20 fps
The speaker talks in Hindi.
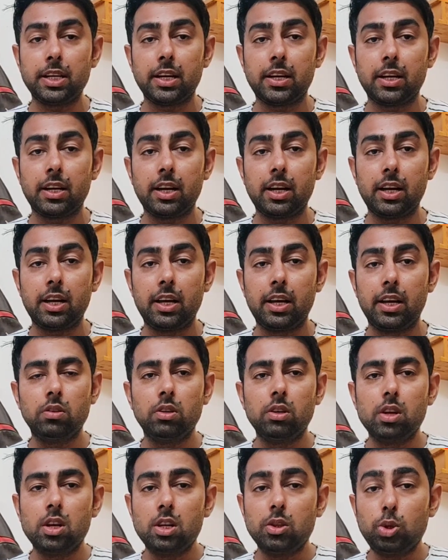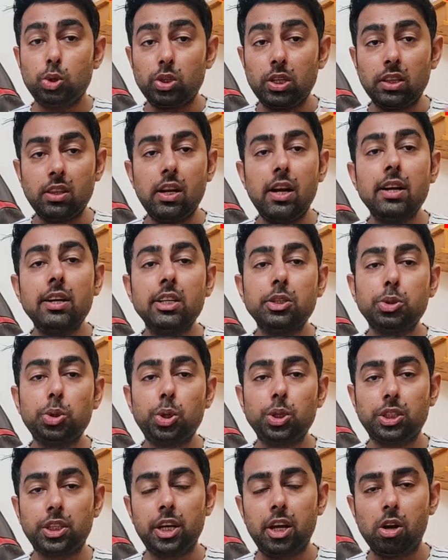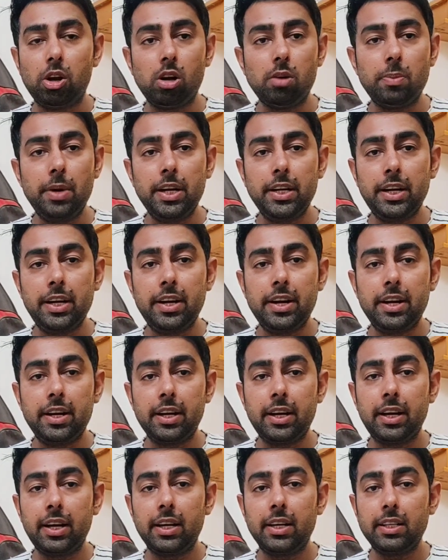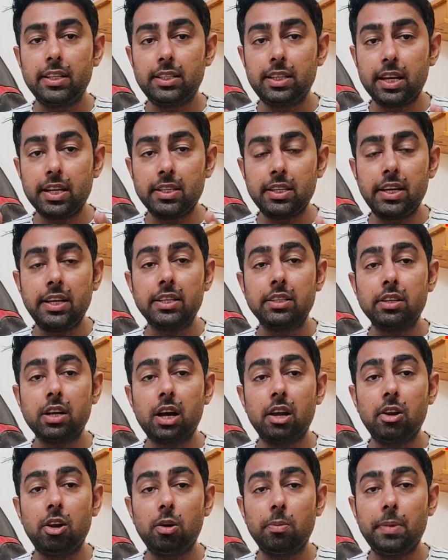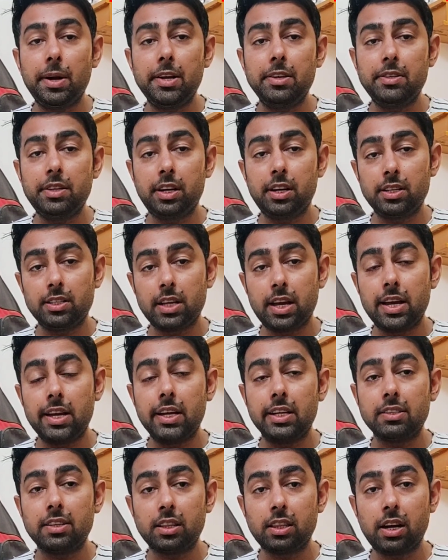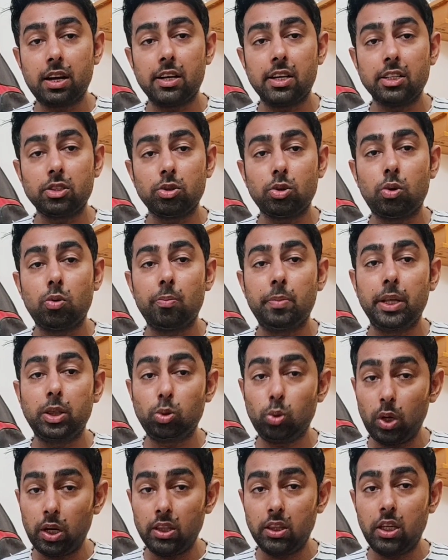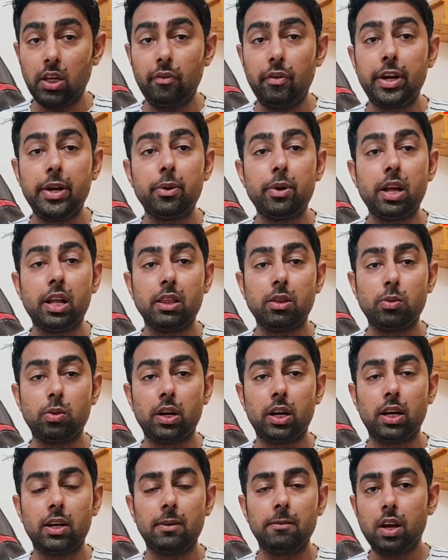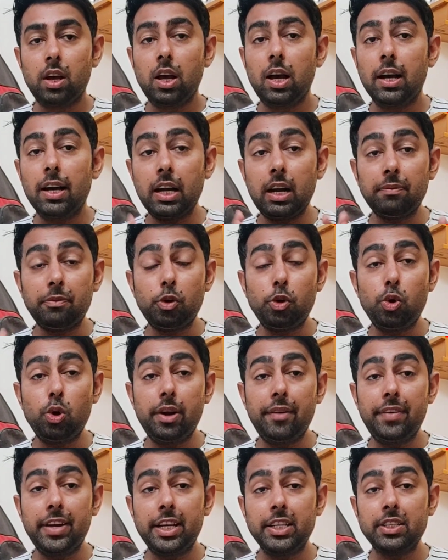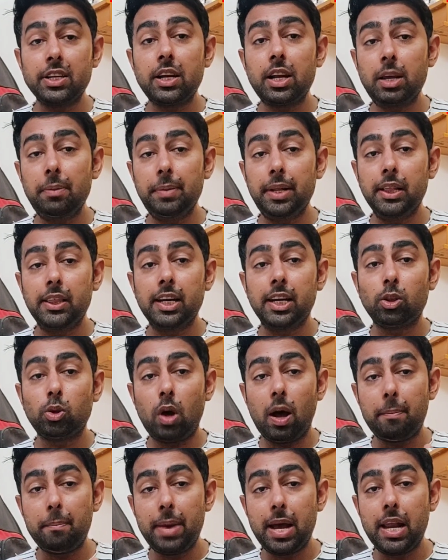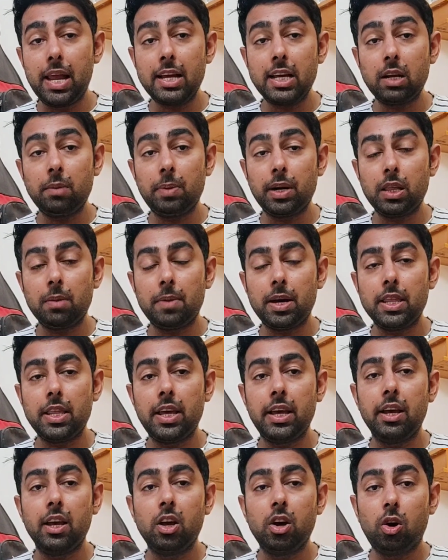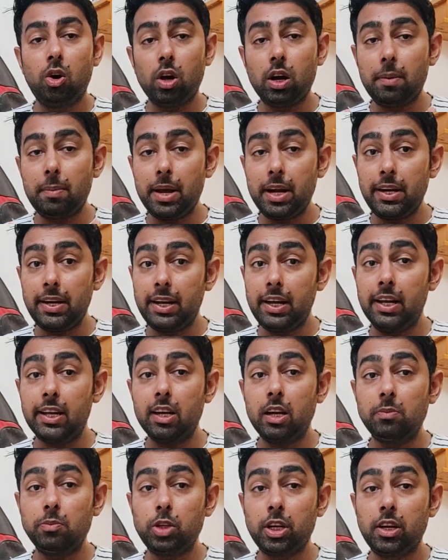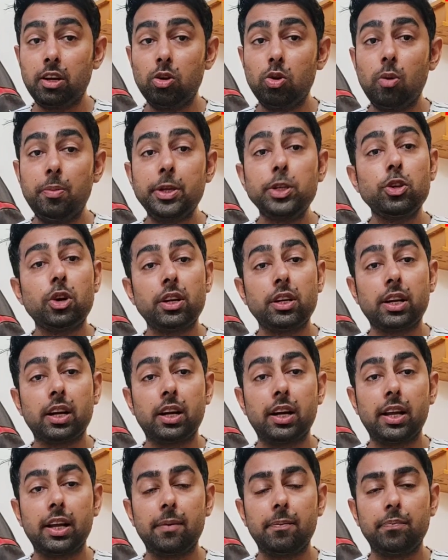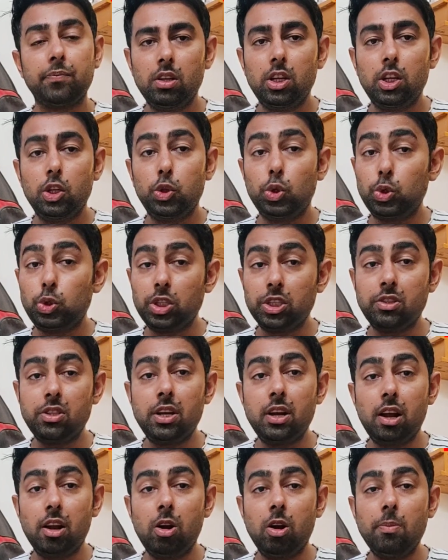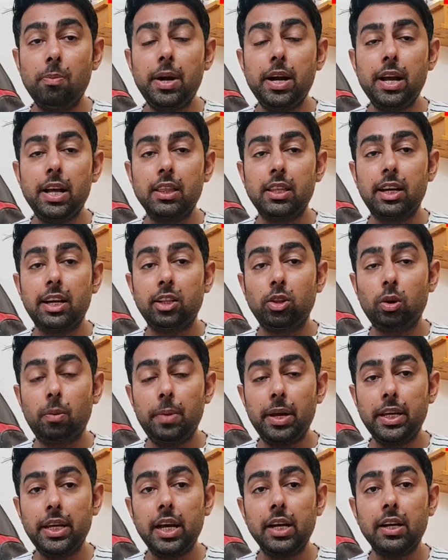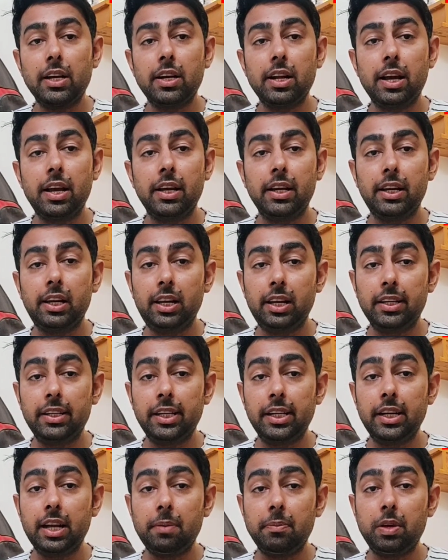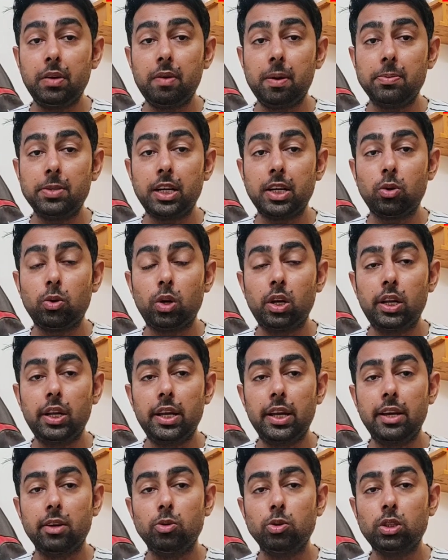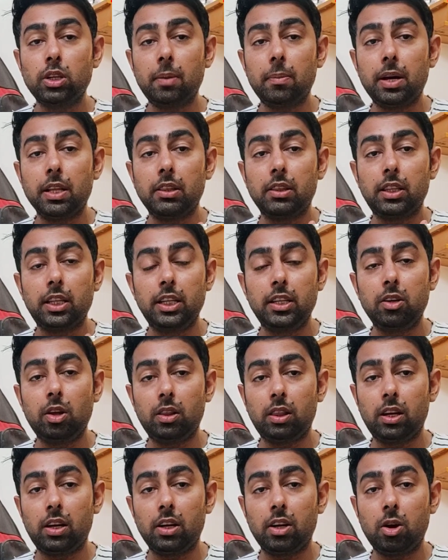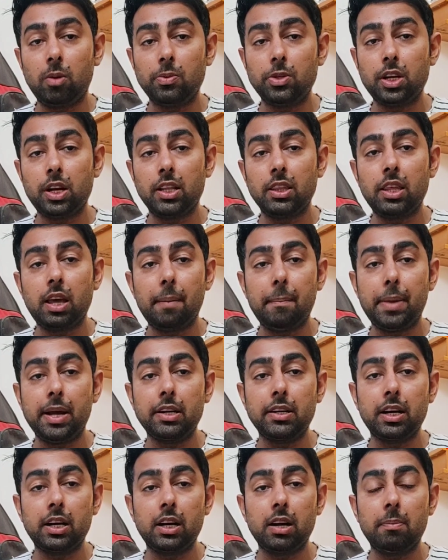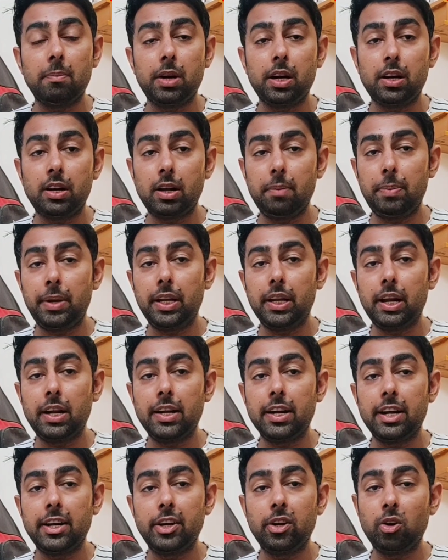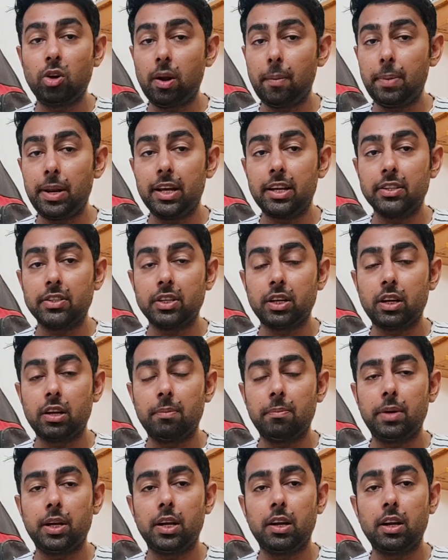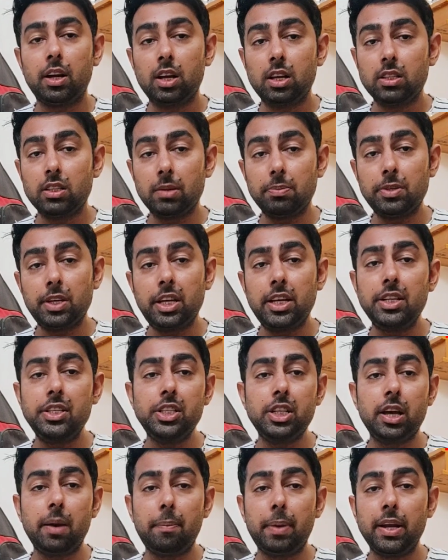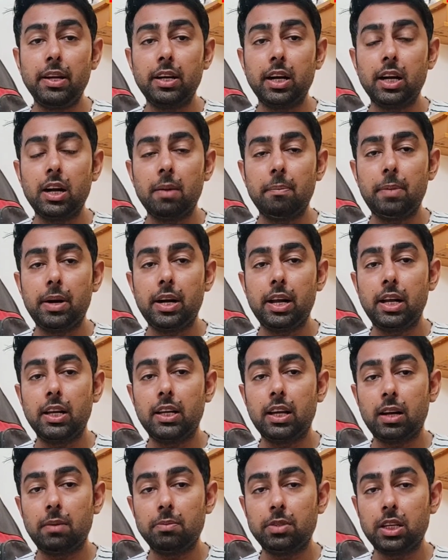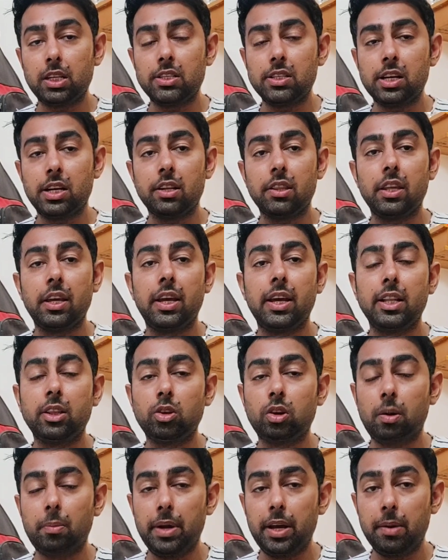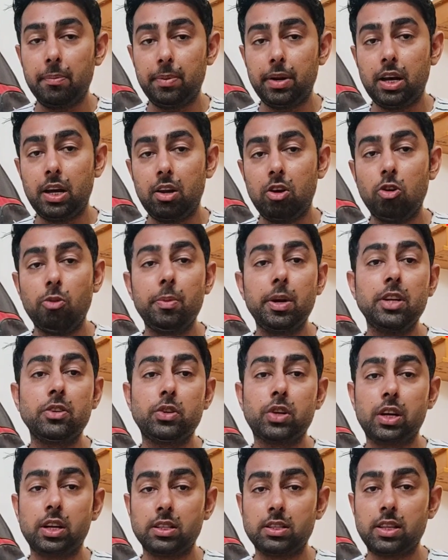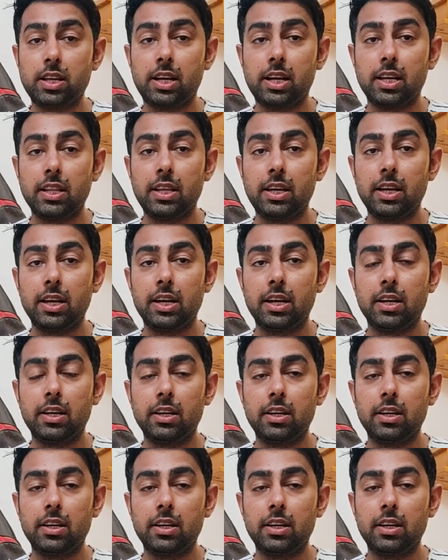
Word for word: चेक करना है तो 17 अगस्त को इसकी अलॉटमेंट की डेट है जैसे इसका अलॉटमेंट स्टेटस आएगा 17 अगस्त को मैं तुरंत ही वीडियो डाल दूंगा अगर आपको नोटिफिकेशन नहीं मिलता तो आप बेल आइकन पर दबा दें और हमारे टेलीग्राम चैनल को भी ज्वाइन कर लें तो जिस दिन अलॉटमेंट आता है तो हमें क्या करना है कि लिंक इन टाइम की वेबसाइट खोलनी है उसके बाद तीन तरह के ऑप्शन आते हैं पैन कार्ड नंबर डीपी क्लाइंट आईडी और एप्लीकेशन नंबर सबसे ईजी है पैन कार्ड नंबर डालकर हम सर्च करते हैं तो हमें अपना अलॉटमेंट स्टेटस दिखा देगा